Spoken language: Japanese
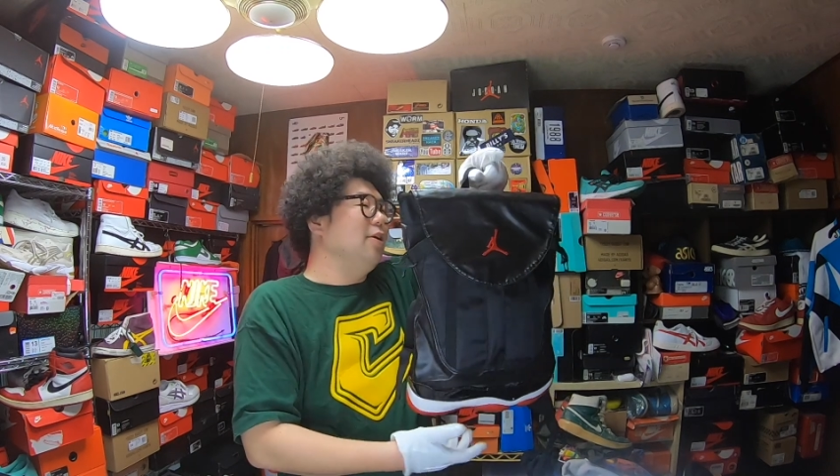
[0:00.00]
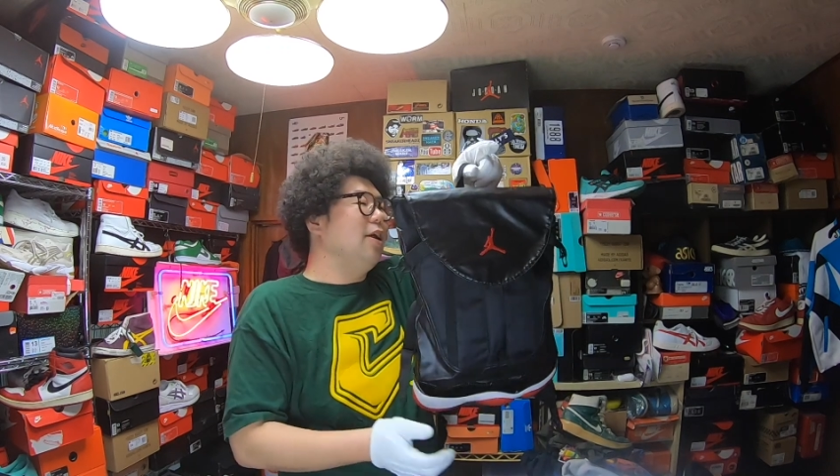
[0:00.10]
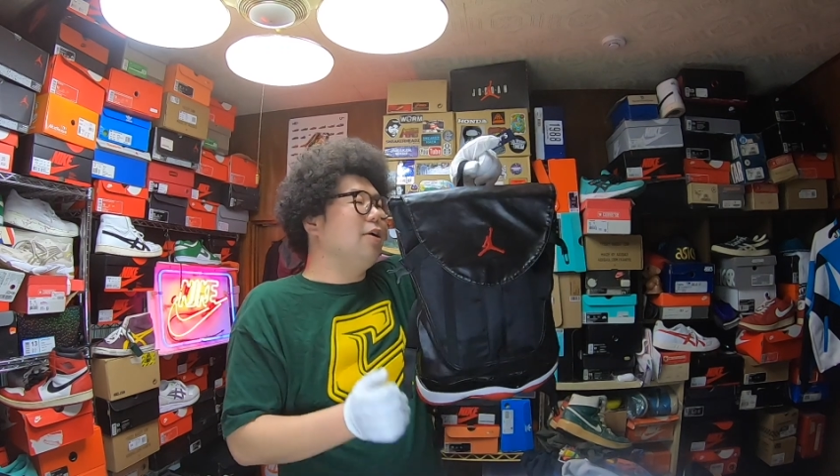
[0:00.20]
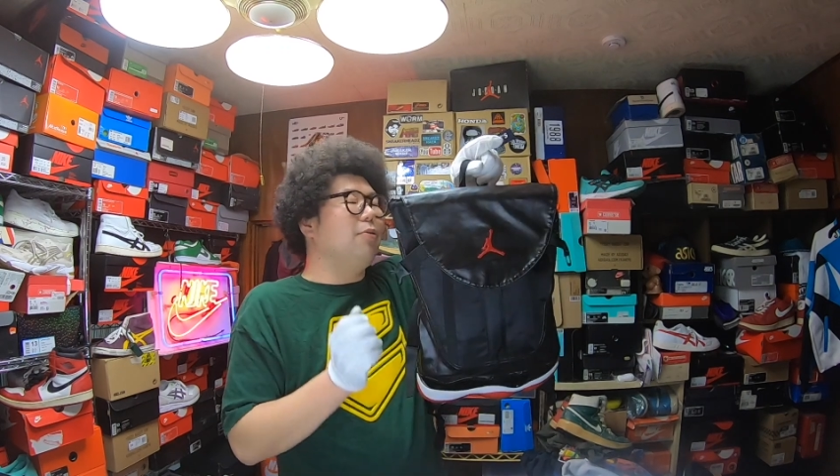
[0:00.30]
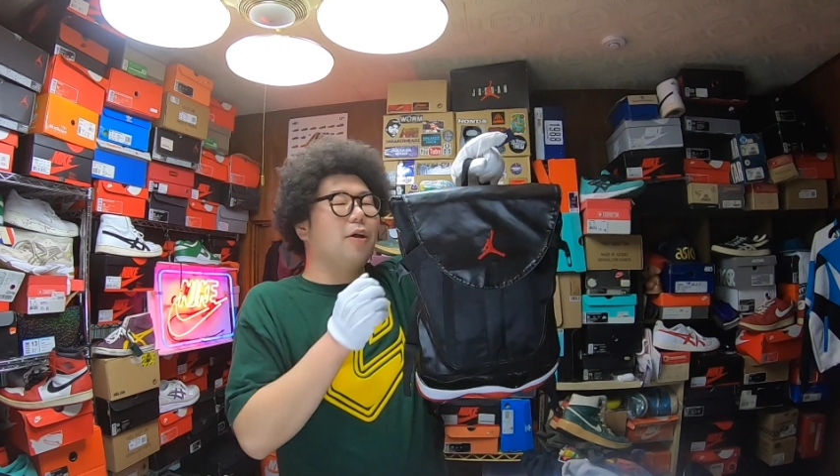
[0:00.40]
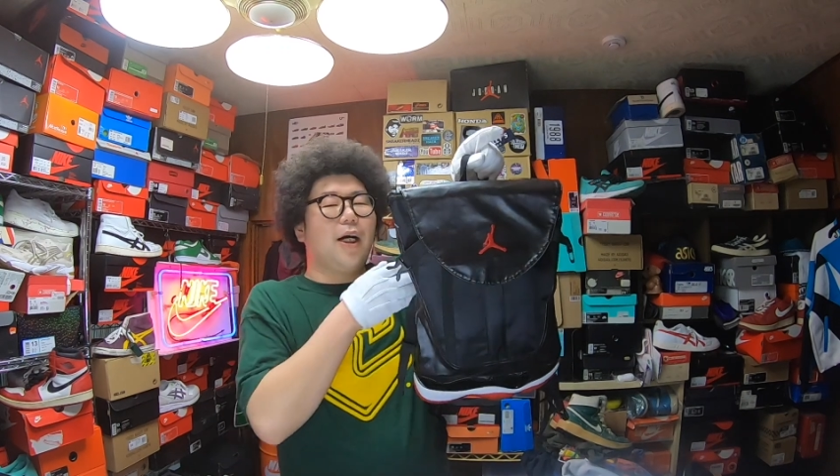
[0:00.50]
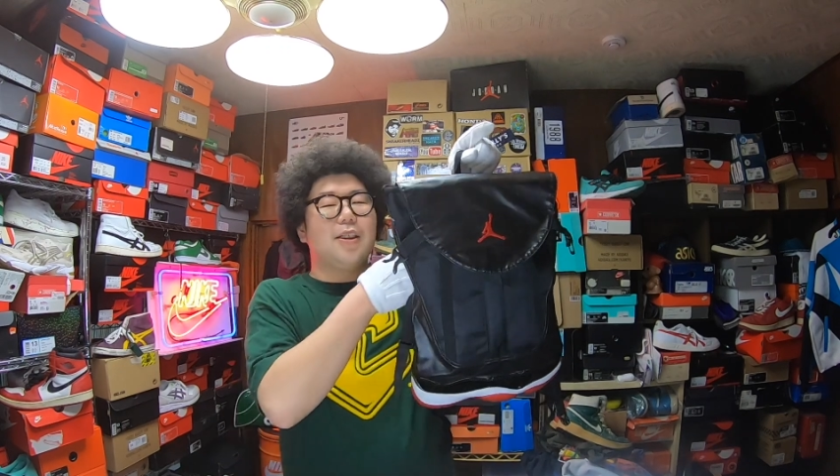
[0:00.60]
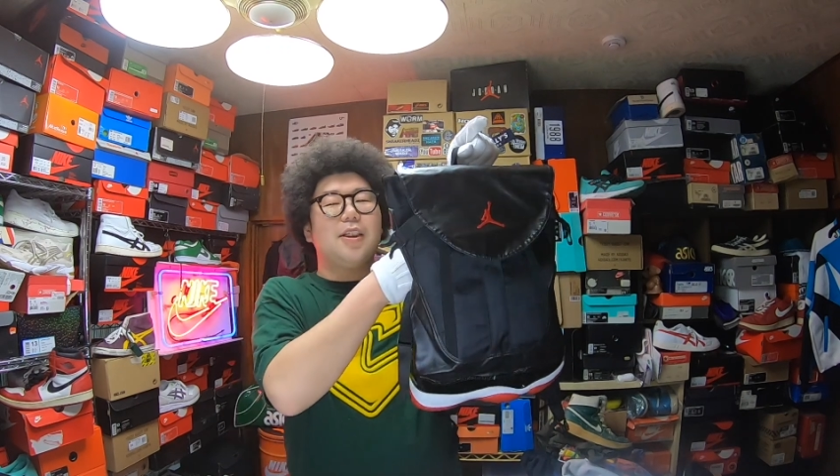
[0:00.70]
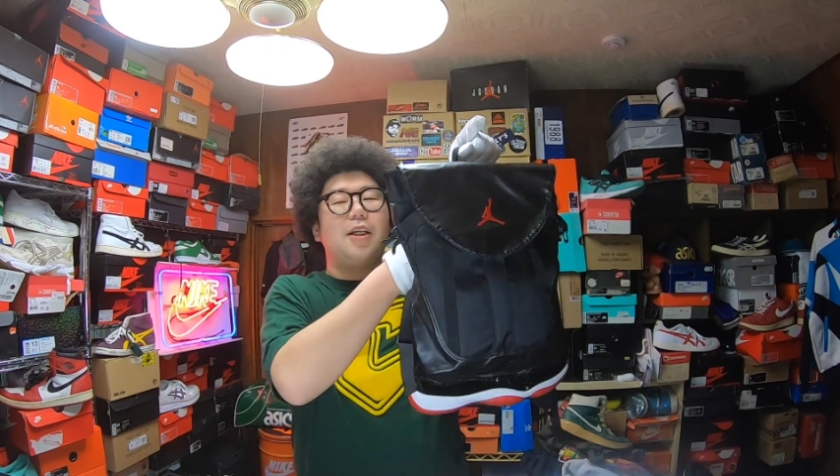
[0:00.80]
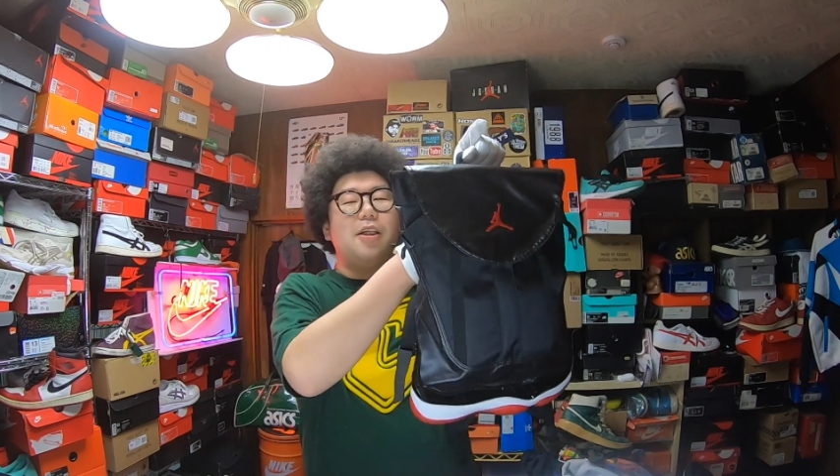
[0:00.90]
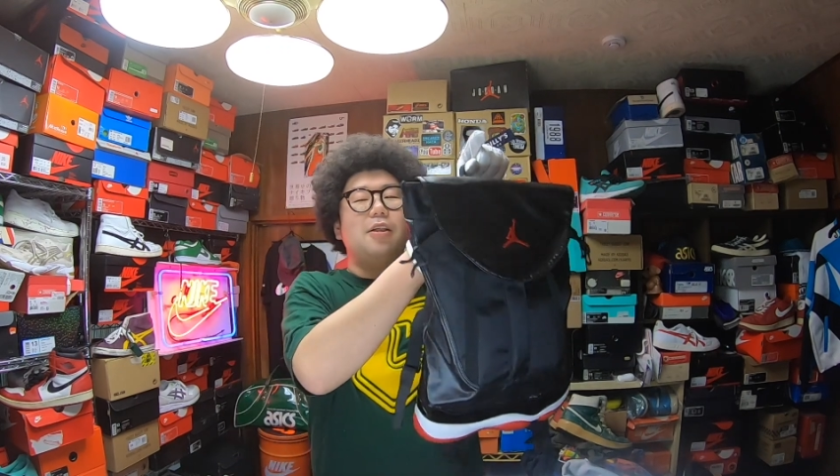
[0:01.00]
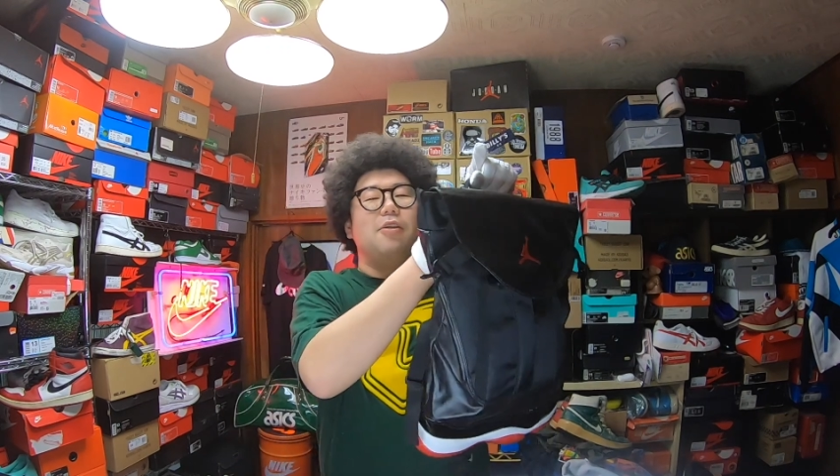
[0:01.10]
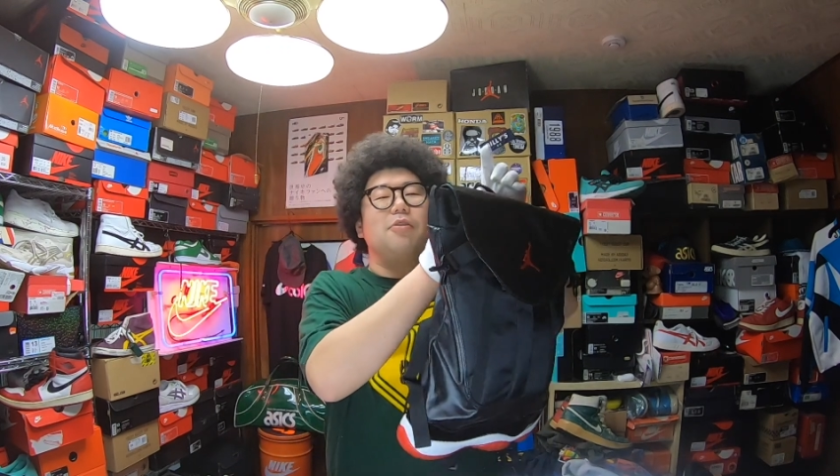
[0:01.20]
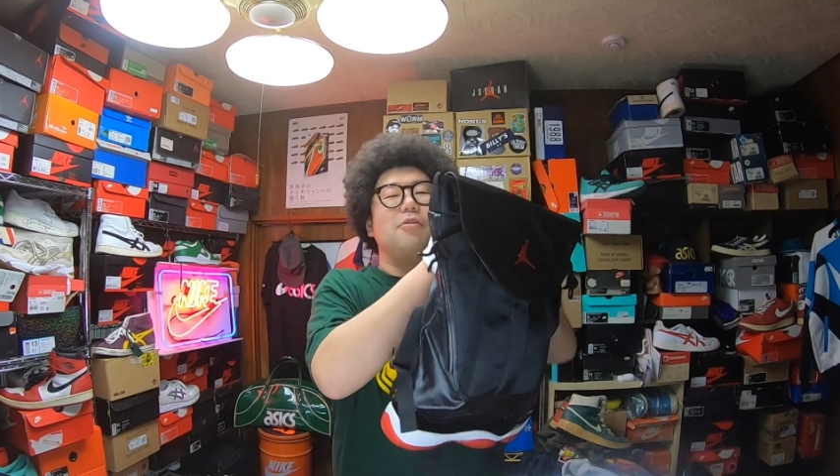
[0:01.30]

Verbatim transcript: ただこれ飾り、要